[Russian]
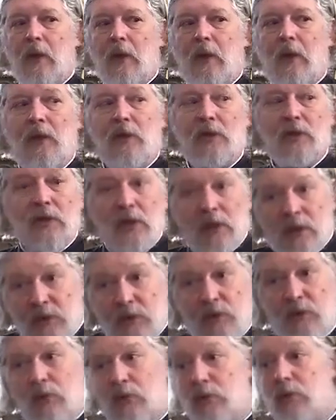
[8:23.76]
а
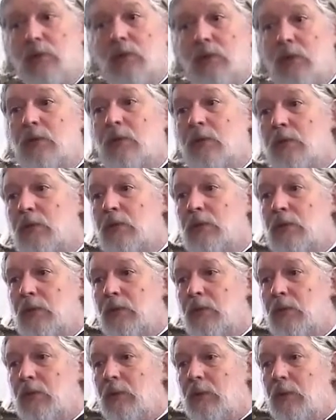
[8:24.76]
шанс еще дает
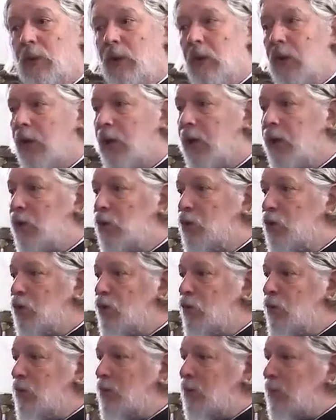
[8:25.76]
а
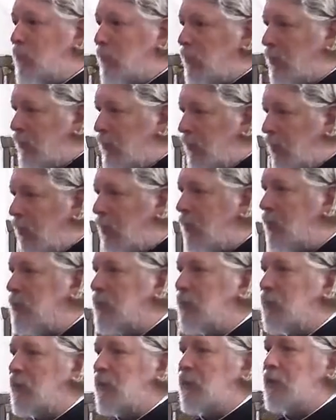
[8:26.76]
еще
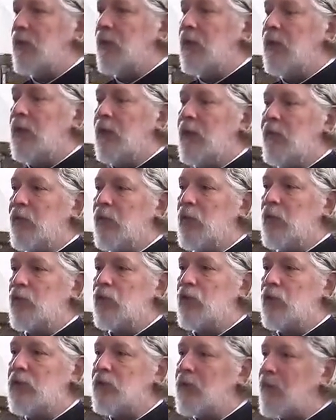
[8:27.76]
исправляет иногда то,
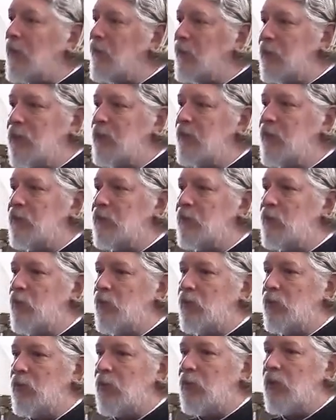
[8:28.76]
что исправить
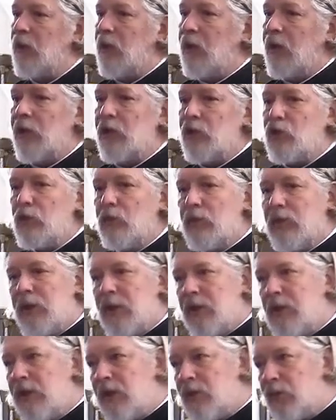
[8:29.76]
невозможно, а еще
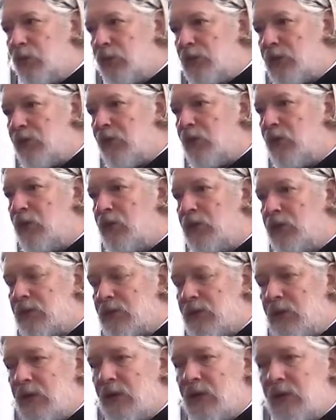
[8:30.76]
благодатью своей
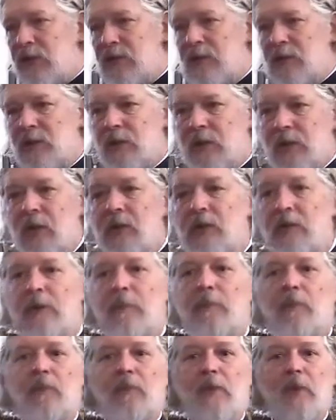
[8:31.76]
исцеляет
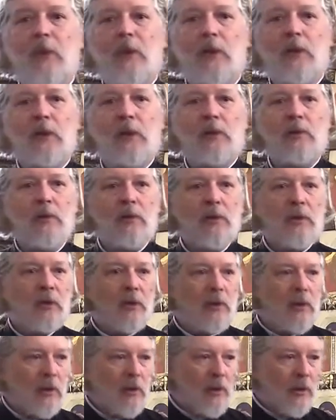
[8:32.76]
тираны,
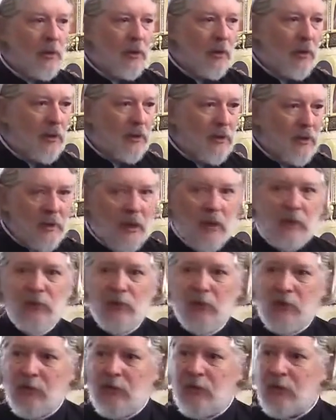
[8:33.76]
которые э, сам
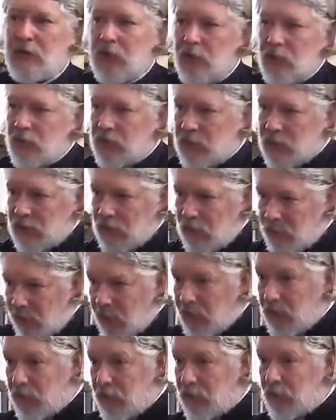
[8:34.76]
человек нанес
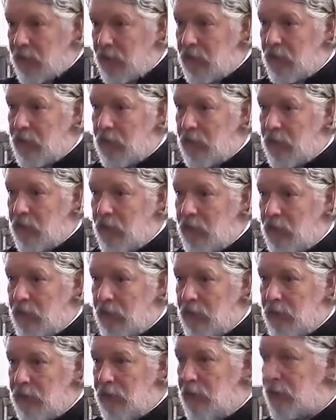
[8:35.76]
себе
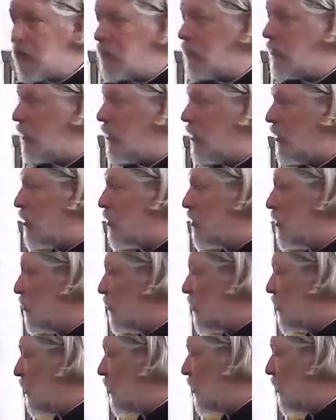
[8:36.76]
через свои
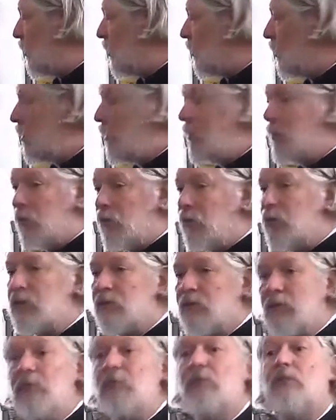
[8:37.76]
ошибки и нанес
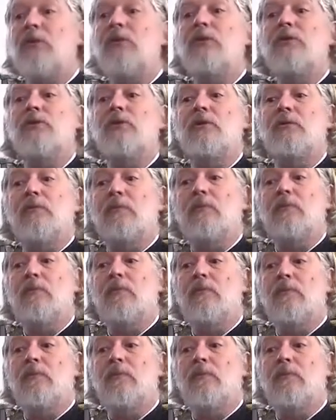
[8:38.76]
своим ближним.